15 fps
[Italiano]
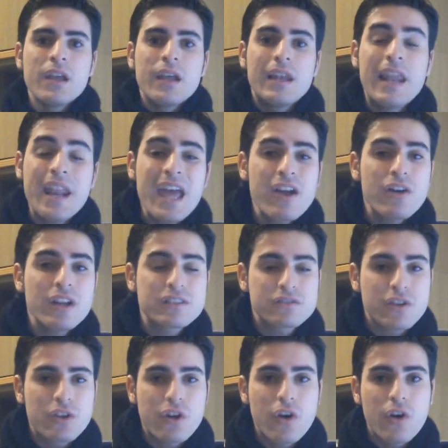Le regole
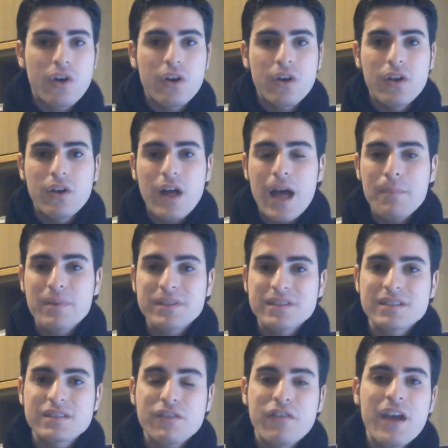sono eh,
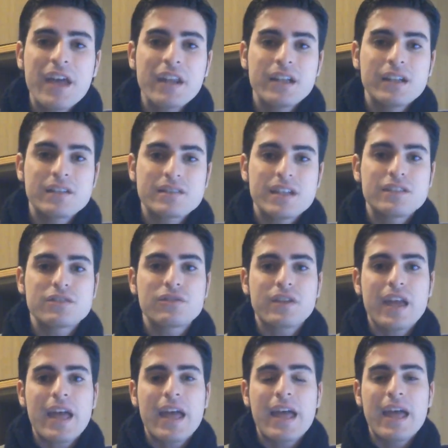abbastanza ferre, nel senso
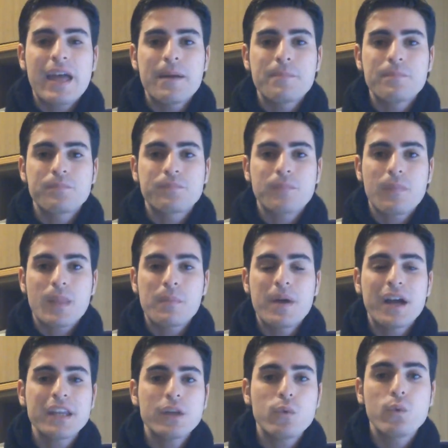che mh, mm,
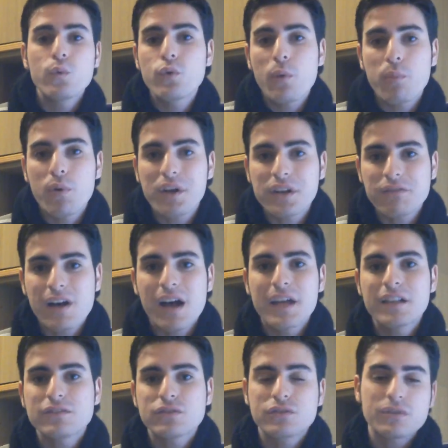magari uno può
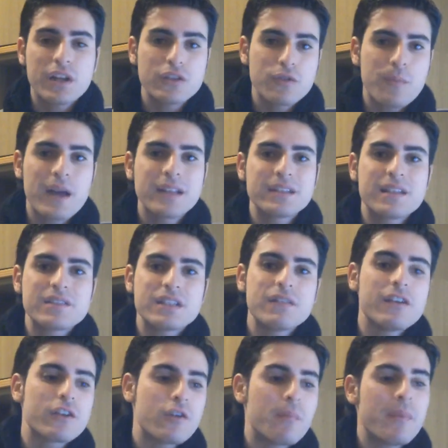arrivare sotto la domanda e
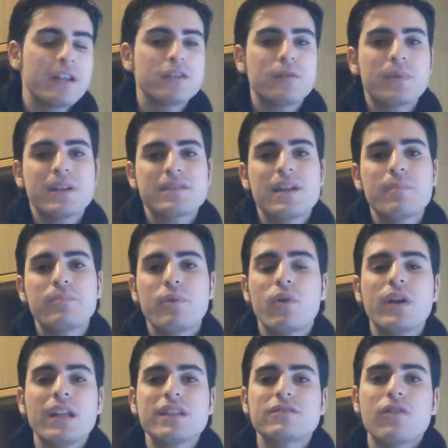scrive il commento, per
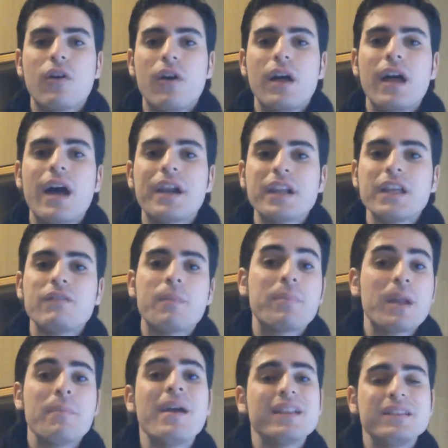esempio, che ne so, eh, arriva
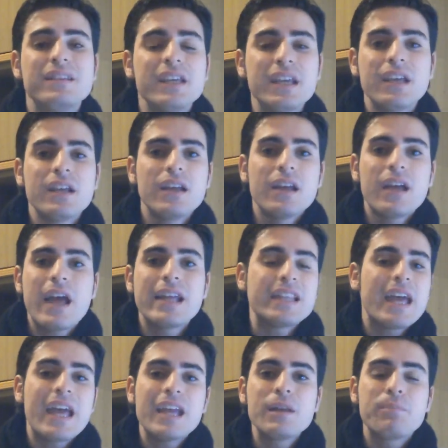per di ed
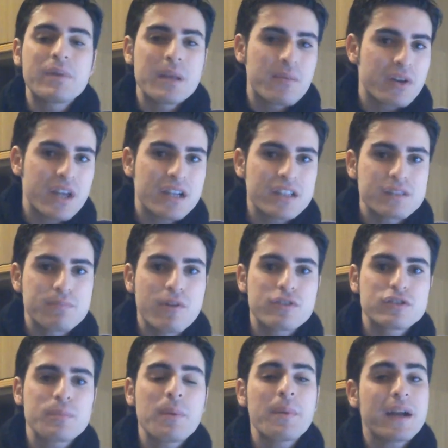è il primo che ha
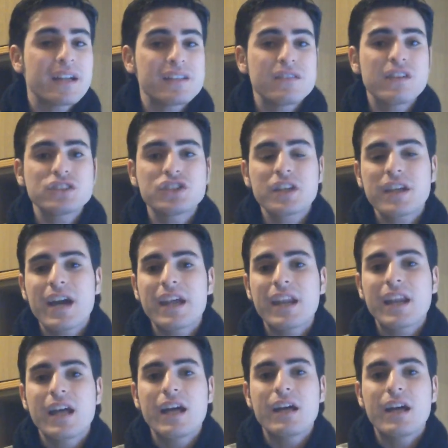risposto. Poi magari si va a cercare
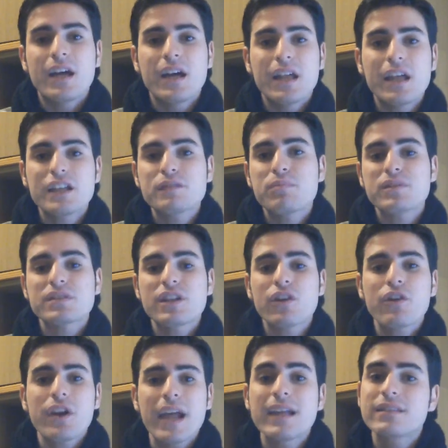la, uh, la risposta
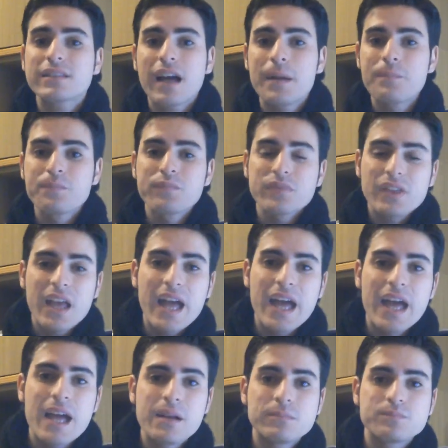corretta
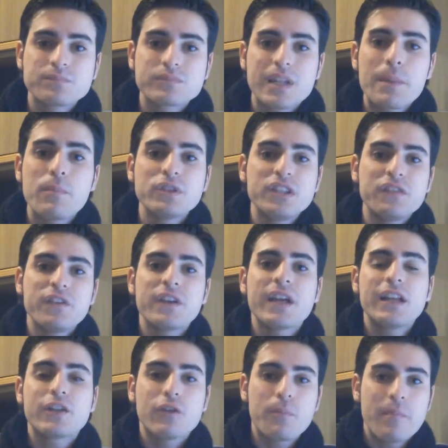ehm, e
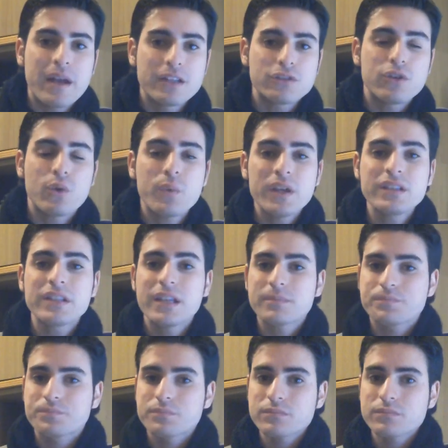modifica il commento. Quindi